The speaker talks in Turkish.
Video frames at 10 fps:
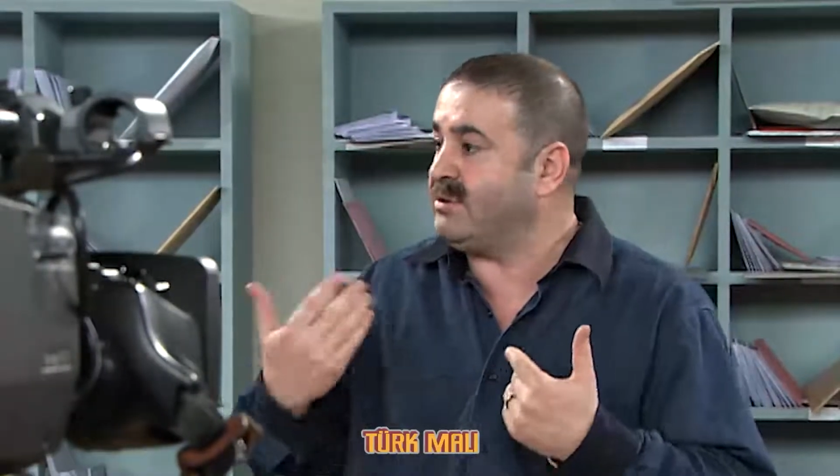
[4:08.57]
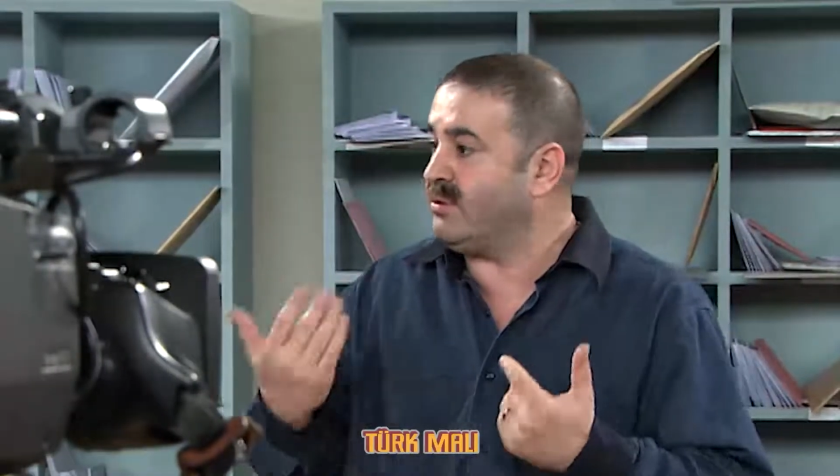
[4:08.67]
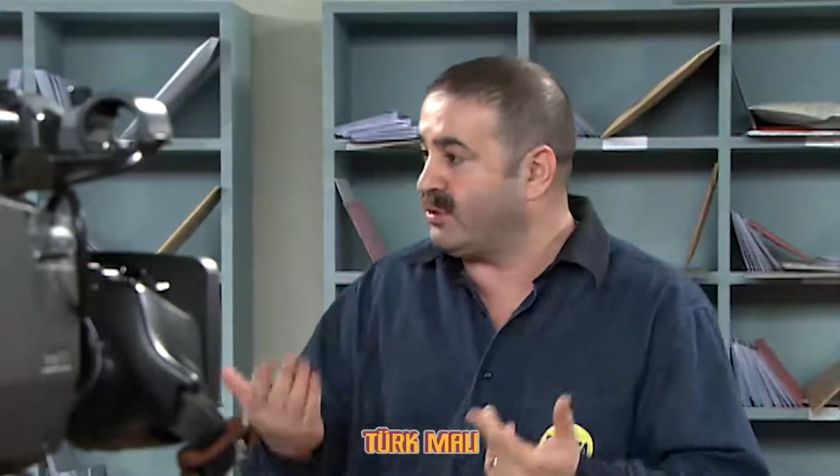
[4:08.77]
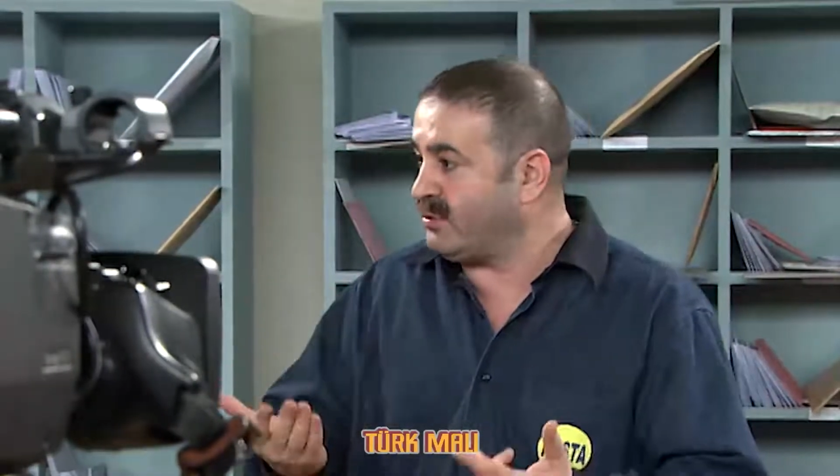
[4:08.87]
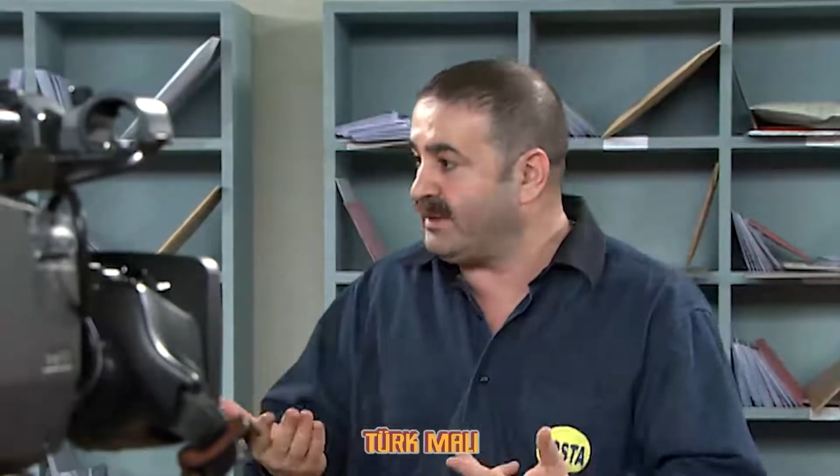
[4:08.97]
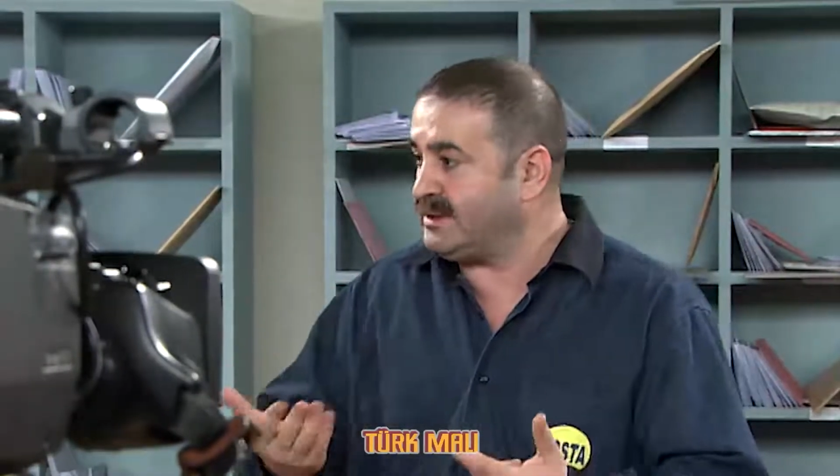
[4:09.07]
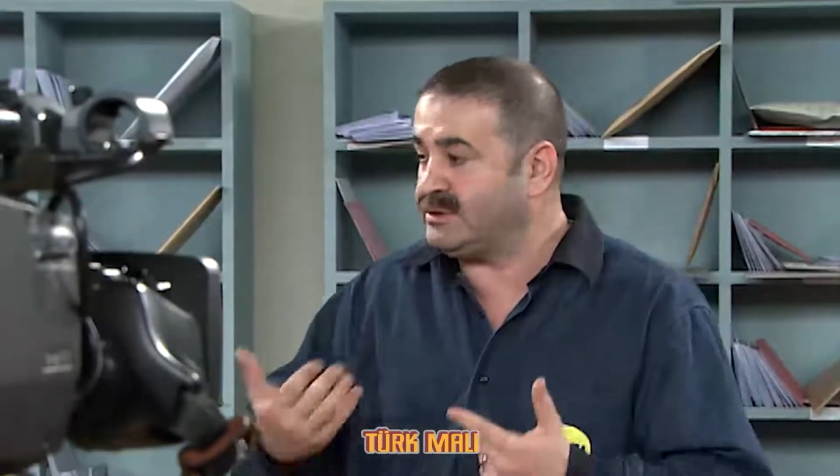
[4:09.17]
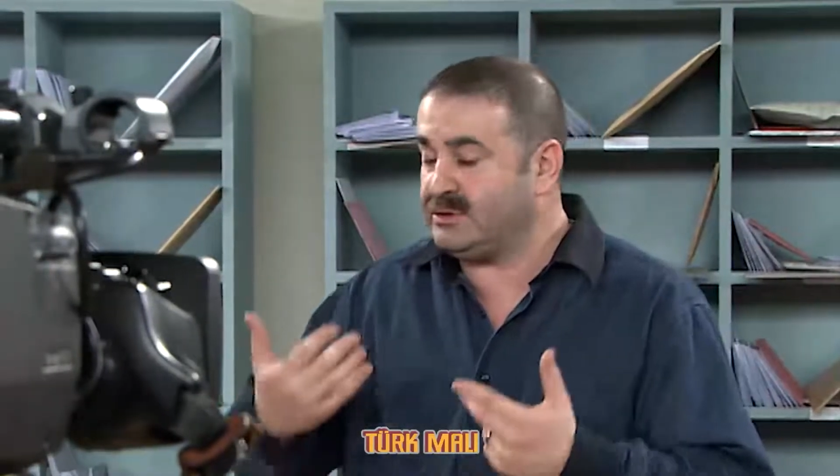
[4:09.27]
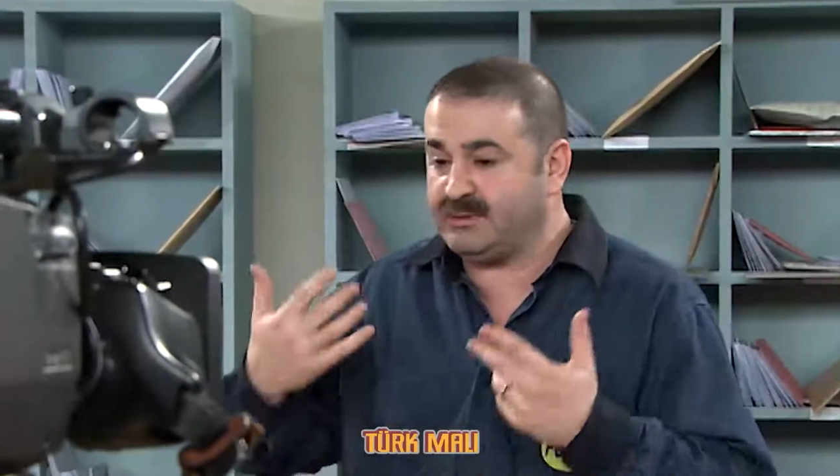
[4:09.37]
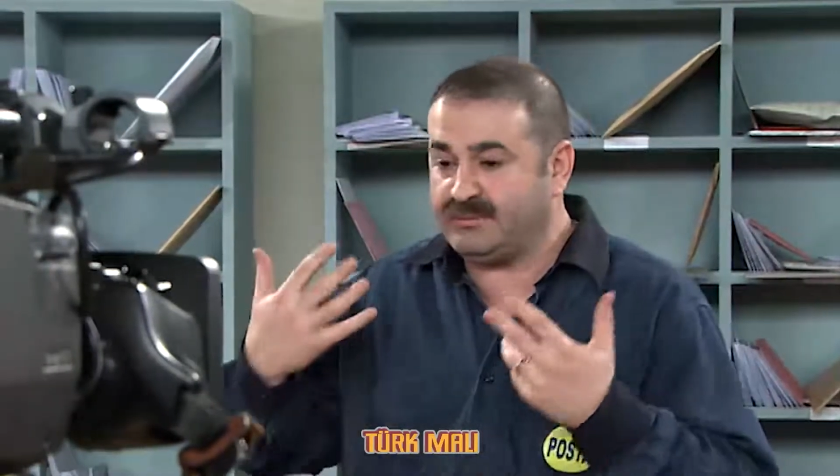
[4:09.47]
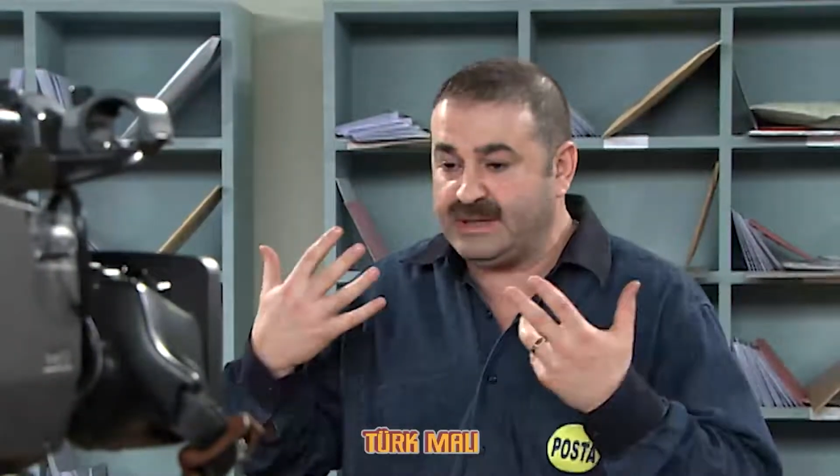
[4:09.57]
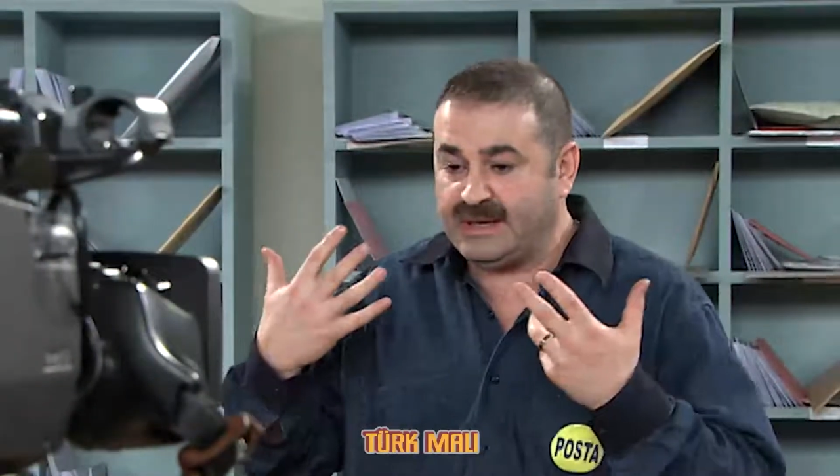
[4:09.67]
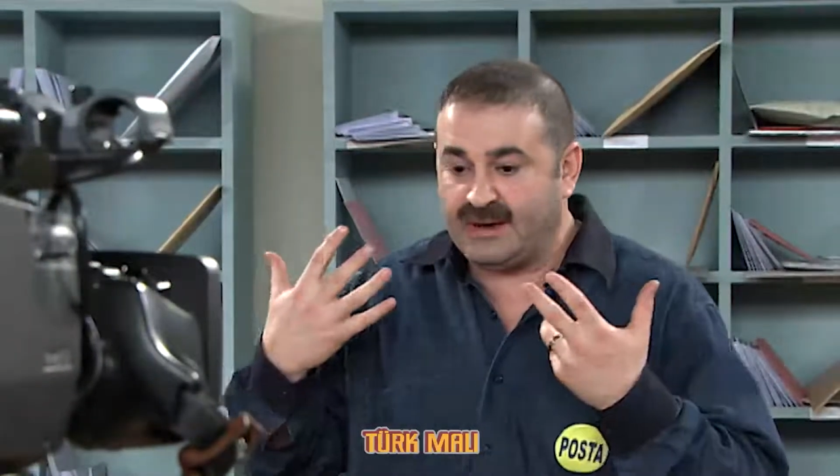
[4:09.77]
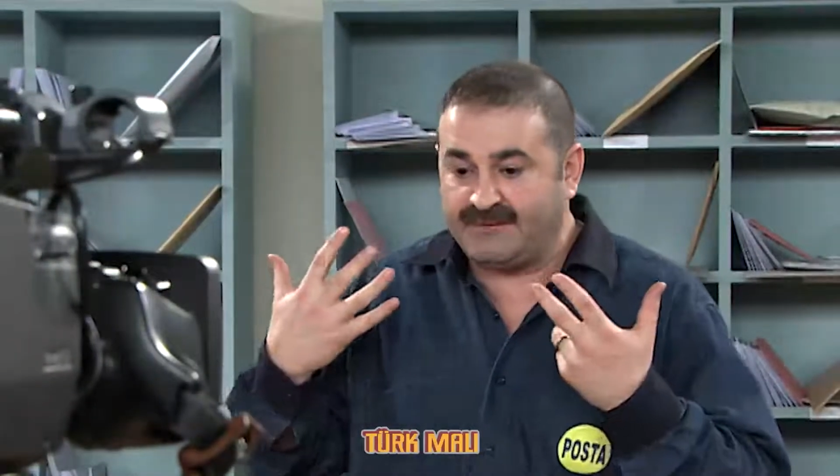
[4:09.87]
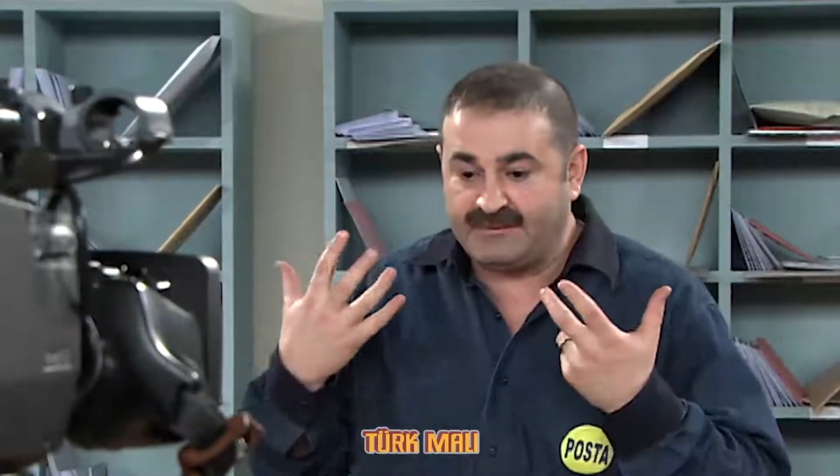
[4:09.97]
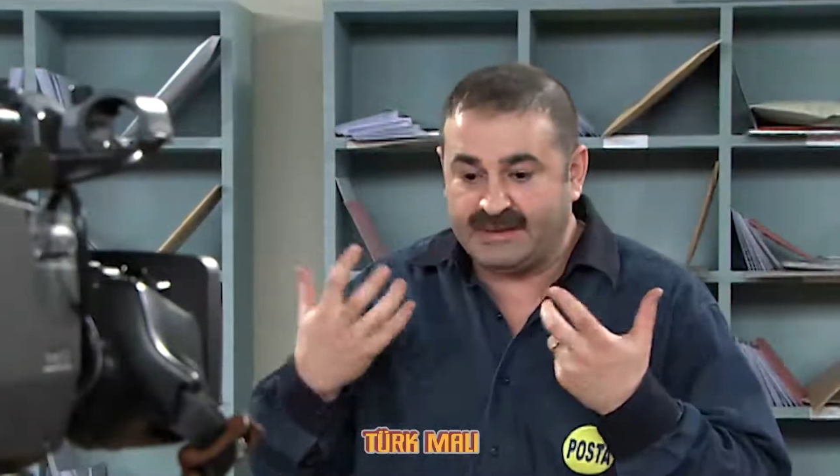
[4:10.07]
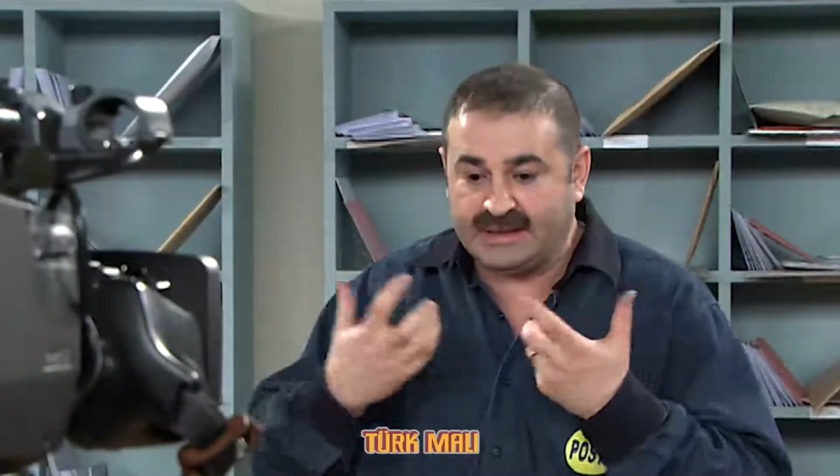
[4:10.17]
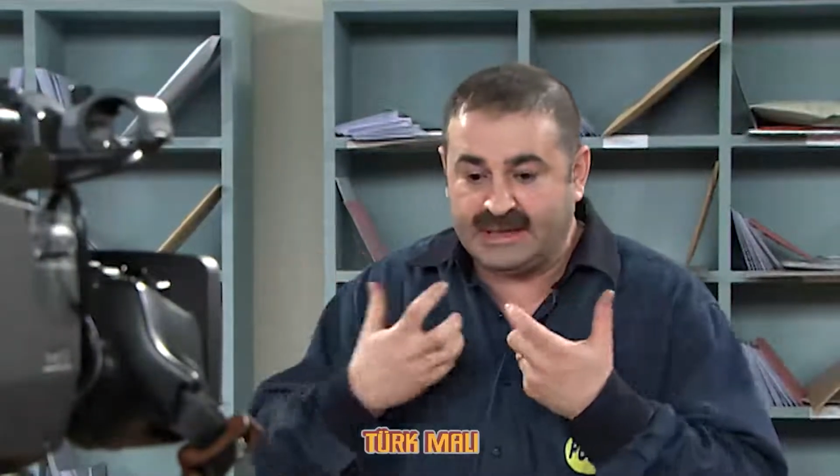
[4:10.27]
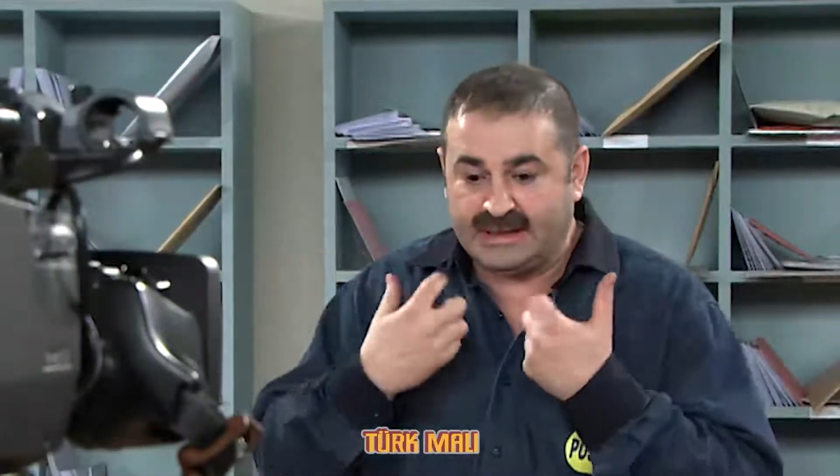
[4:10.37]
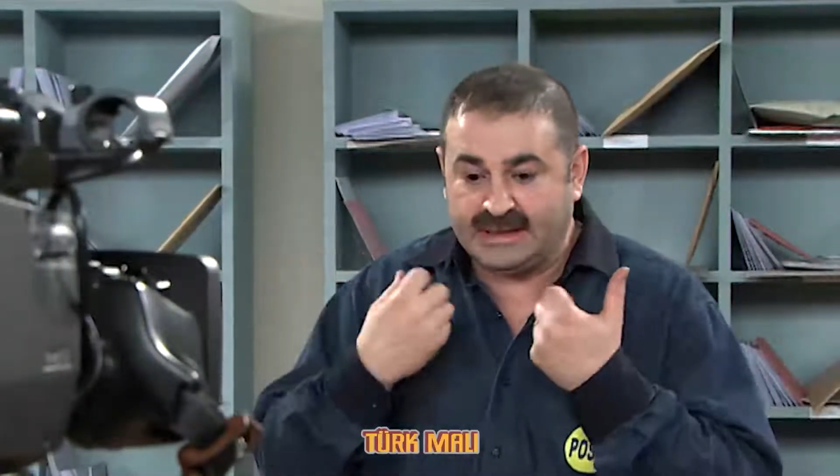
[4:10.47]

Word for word: bir korku başlıyor. Bir de kafamdakiler